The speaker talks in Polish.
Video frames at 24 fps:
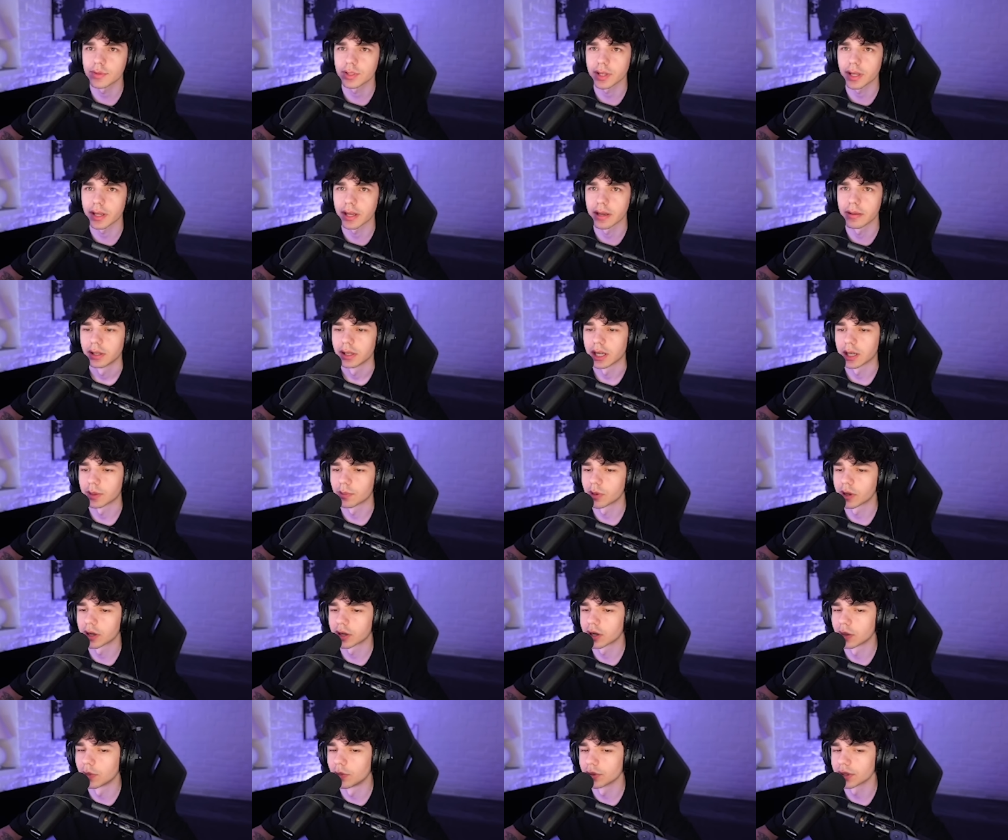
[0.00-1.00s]
że jak była
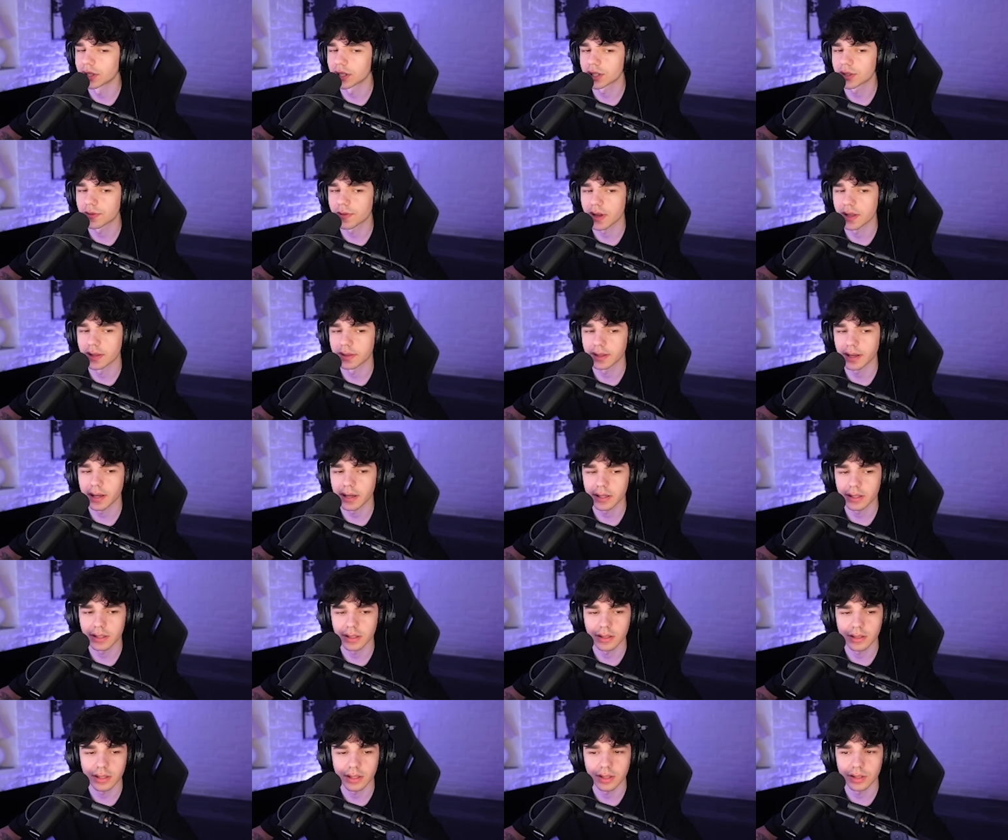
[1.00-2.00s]
komunia święta
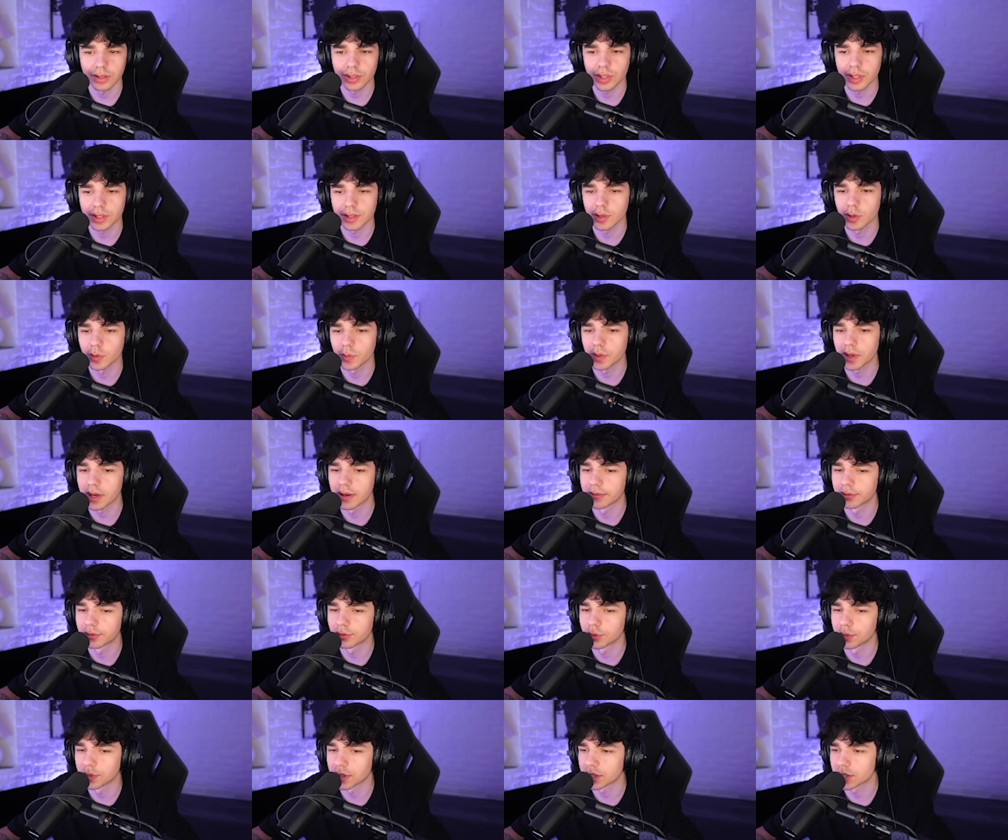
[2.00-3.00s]
i się zgubiłem w
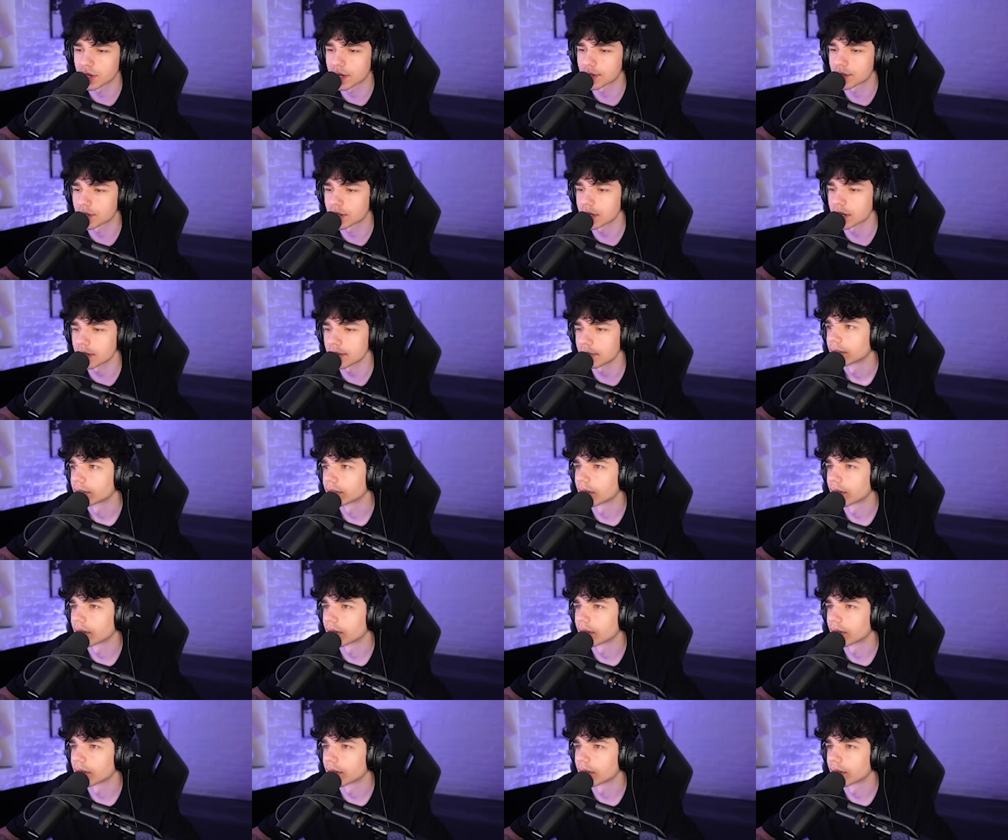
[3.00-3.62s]
tłumie dzieci,